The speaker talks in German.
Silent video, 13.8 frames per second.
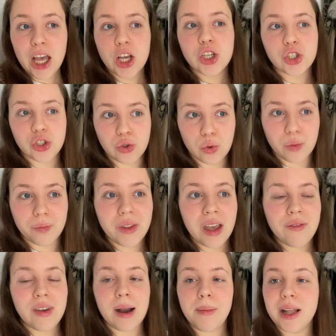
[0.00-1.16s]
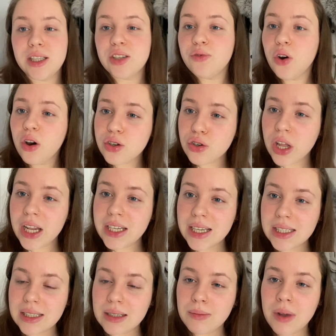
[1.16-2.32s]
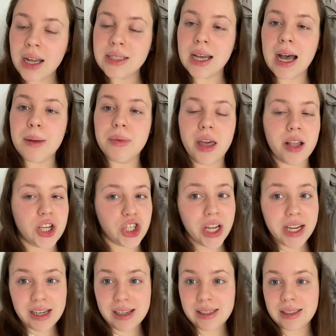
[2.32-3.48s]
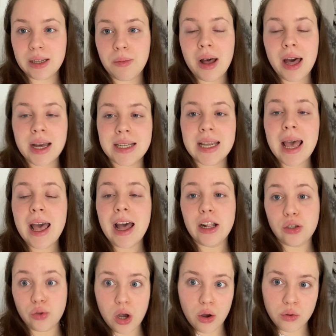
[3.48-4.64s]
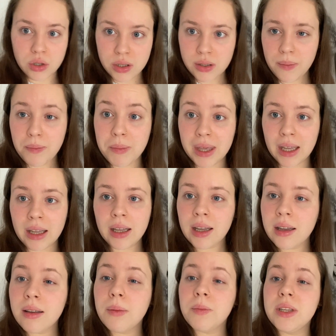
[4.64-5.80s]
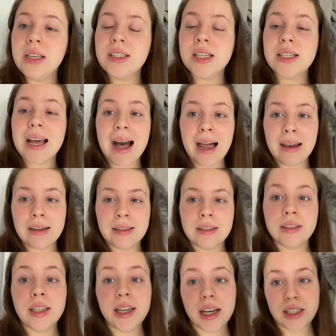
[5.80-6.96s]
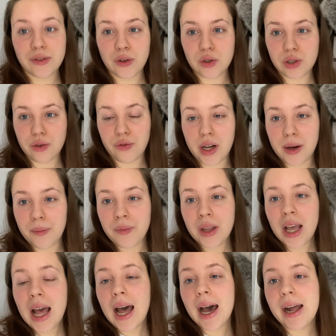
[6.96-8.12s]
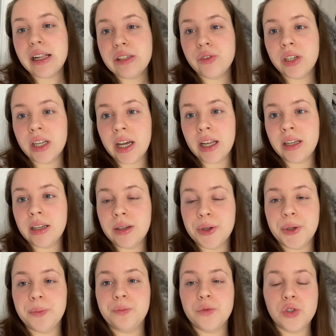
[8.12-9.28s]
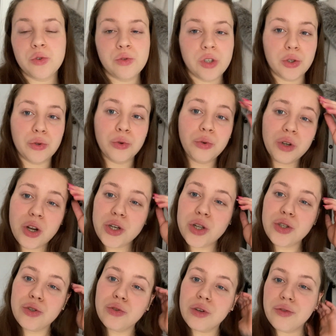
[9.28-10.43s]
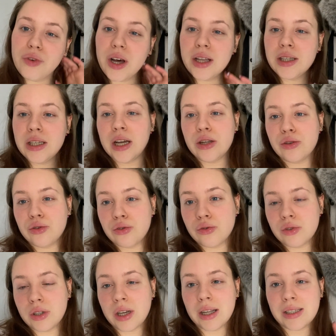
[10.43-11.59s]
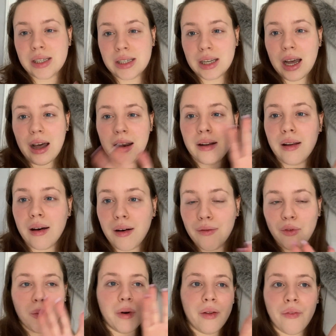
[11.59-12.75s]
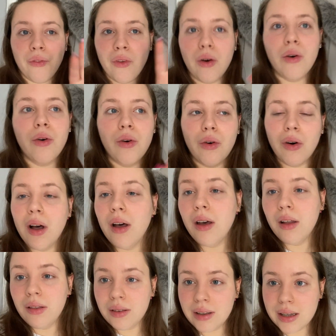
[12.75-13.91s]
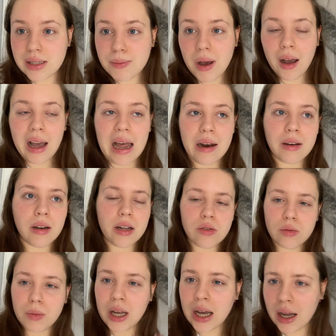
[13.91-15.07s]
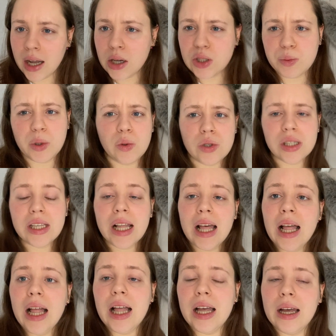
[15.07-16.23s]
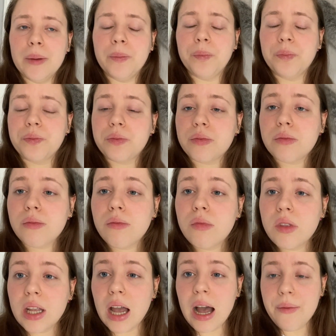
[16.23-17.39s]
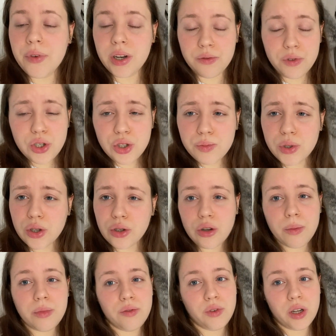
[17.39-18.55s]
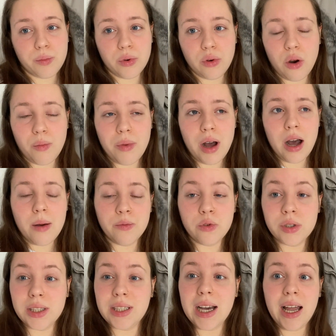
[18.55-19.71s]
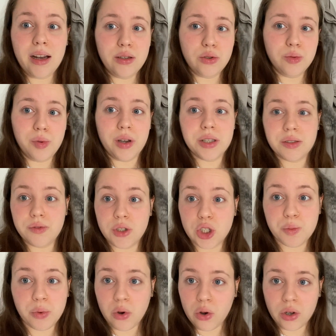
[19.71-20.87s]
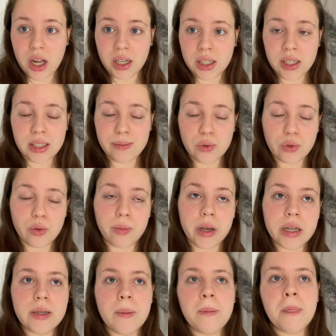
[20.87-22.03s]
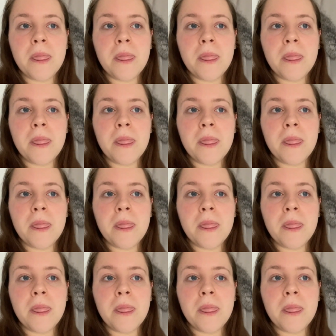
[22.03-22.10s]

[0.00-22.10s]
So, wir haben letzte Woche schon einen Test gemacht, da habe ich einen Schnelltest gemacht, zu Hause mehrere, die sind alle negativ ausgefallen. Als wir dann ähm, zu unserer Corona-Station gefahren sind, also zu unserer Zentrale da, wo man äh, die Tests machen kann, also im Krankenhaus bei uns, ähm, haben wir den Wisch mitgenommen, den wir da bekommen haben, wo sich alles übrigens widersprochen hat in diesem Dokument.